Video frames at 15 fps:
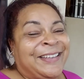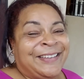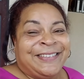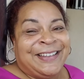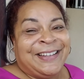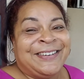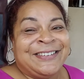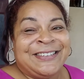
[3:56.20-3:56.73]

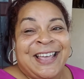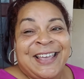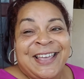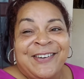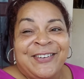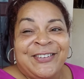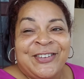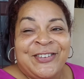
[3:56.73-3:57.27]
Ustedes no saben
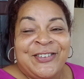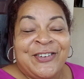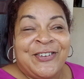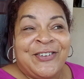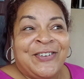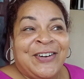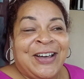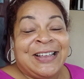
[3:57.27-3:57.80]
que cuando
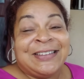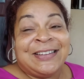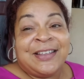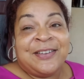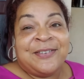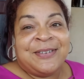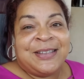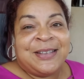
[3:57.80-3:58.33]
yo, antes
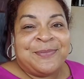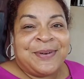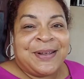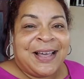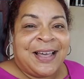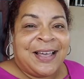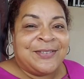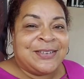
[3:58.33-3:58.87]
de yo venir
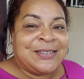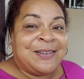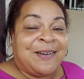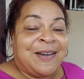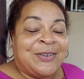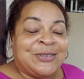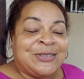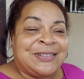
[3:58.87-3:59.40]
para acá, yo
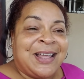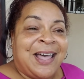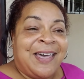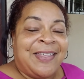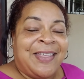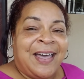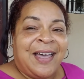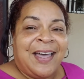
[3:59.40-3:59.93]
estaba
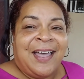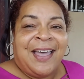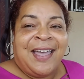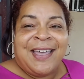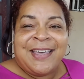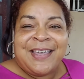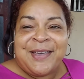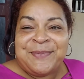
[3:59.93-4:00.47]
acostada.
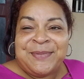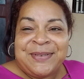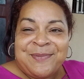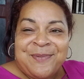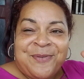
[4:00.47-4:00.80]
Y a mí se me